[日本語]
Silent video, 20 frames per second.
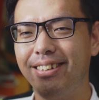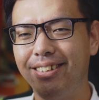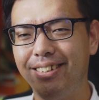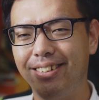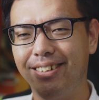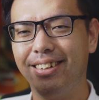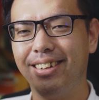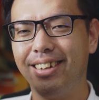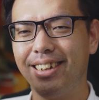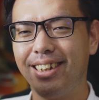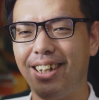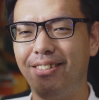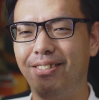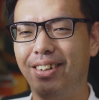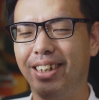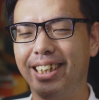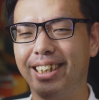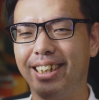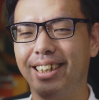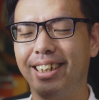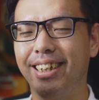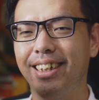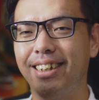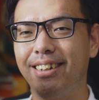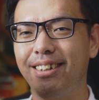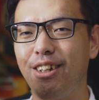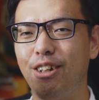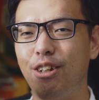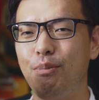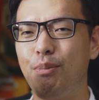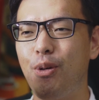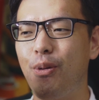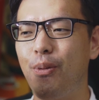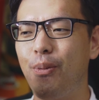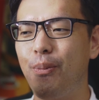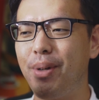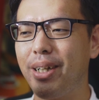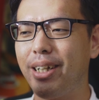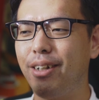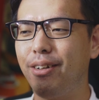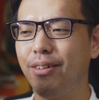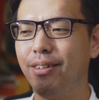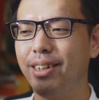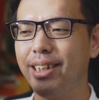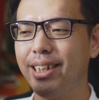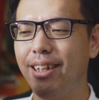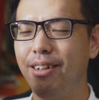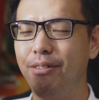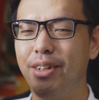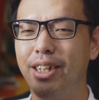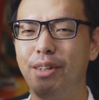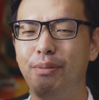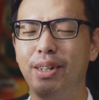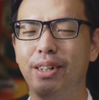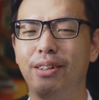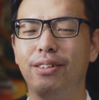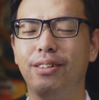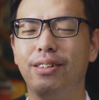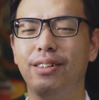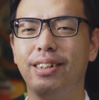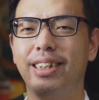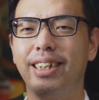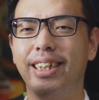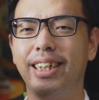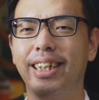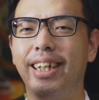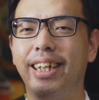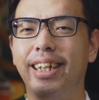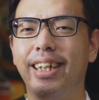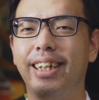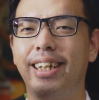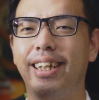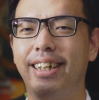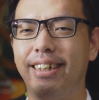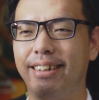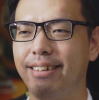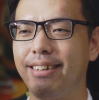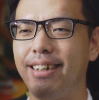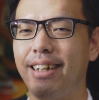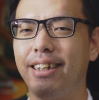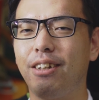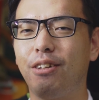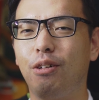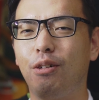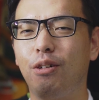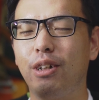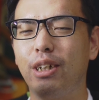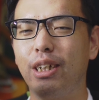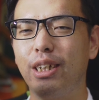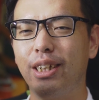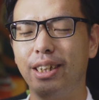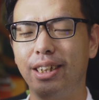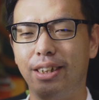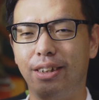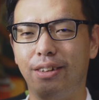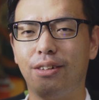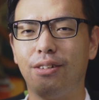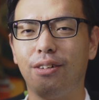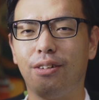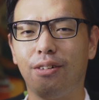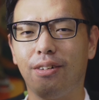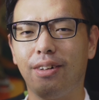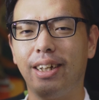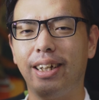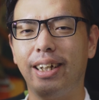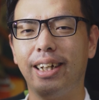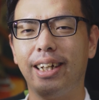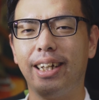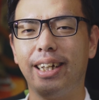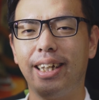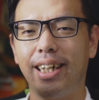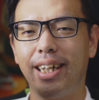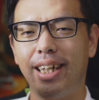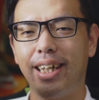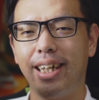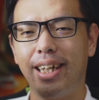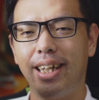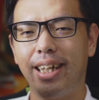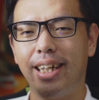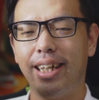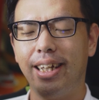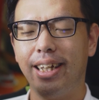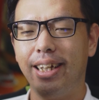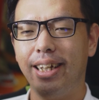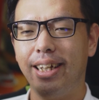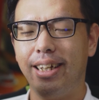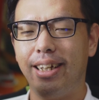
えー、直近すぐ買うわけじゃないですけども、買うとしたら B ビル S かなというところで、